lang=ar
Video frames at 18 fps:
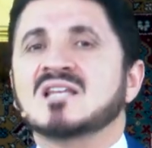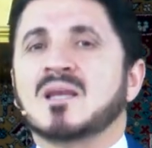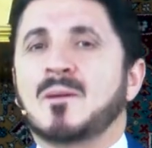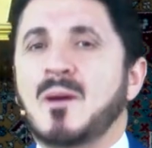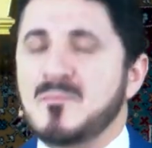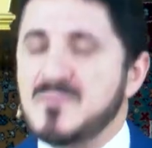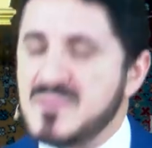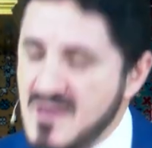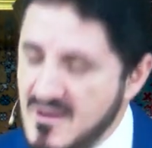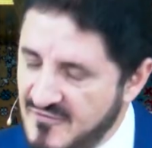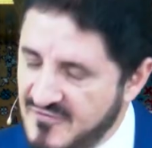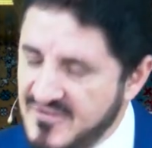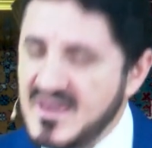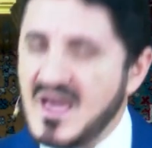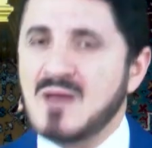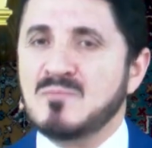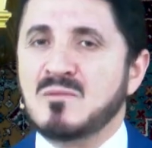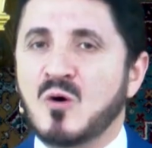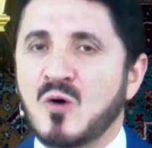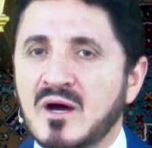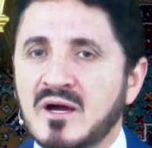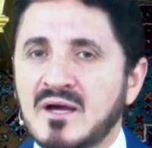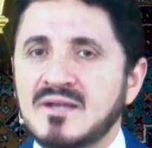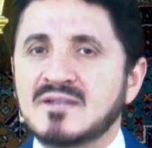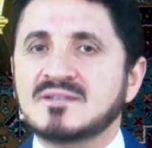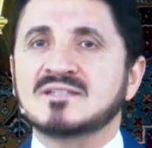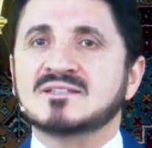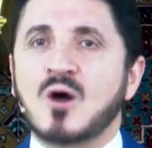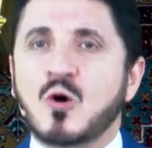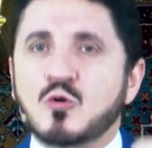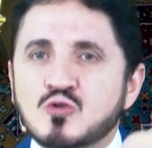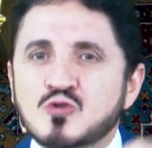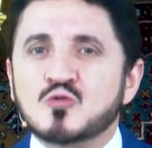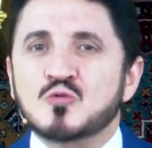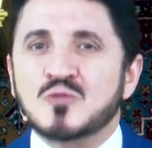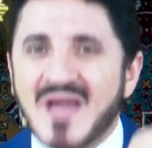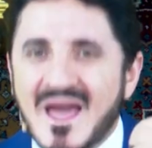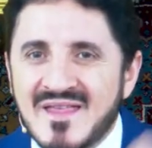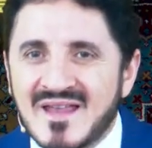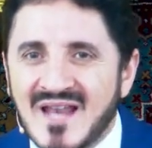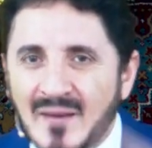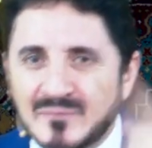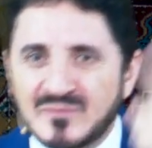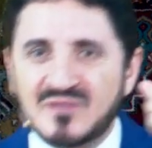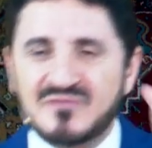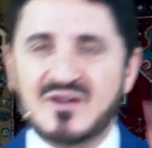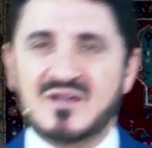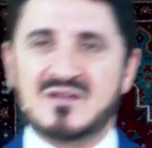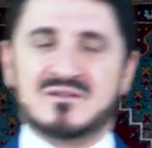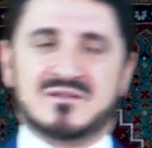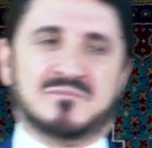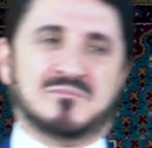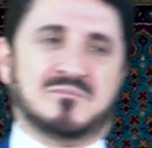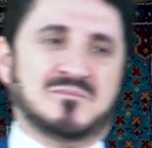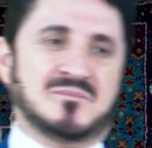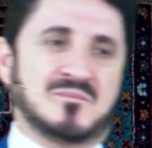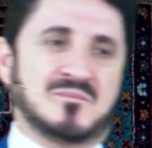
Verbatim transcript: طبعا بما فيها المواقع التي تخصني أنا العبد الفقير